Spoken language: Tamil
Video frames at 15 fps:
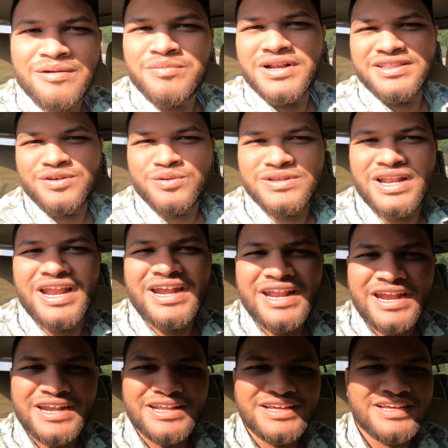கிளம்புறதுக்கு கொஞ்சம் லேட்
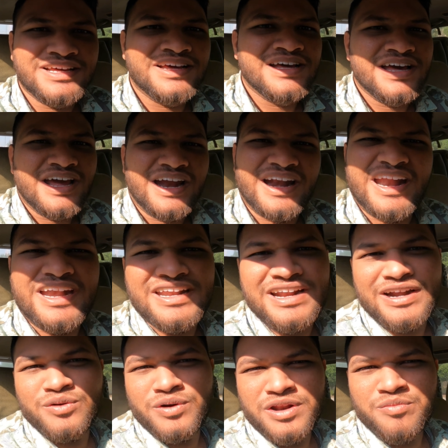ஆகிட்டு நைட்டு
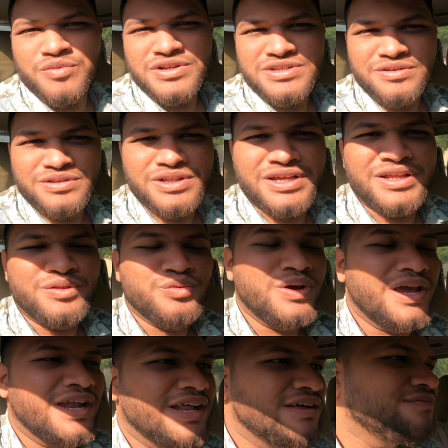நான் டியூட்டி முடிச்சுட்டு வந்து
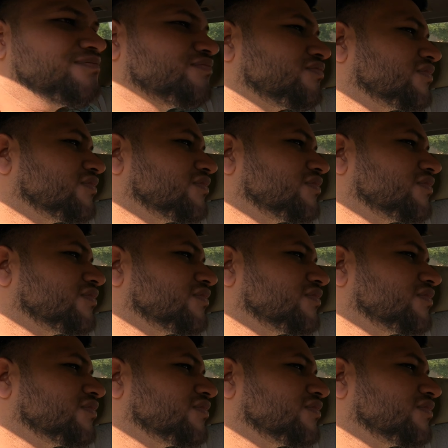தூங்கிட்டேன்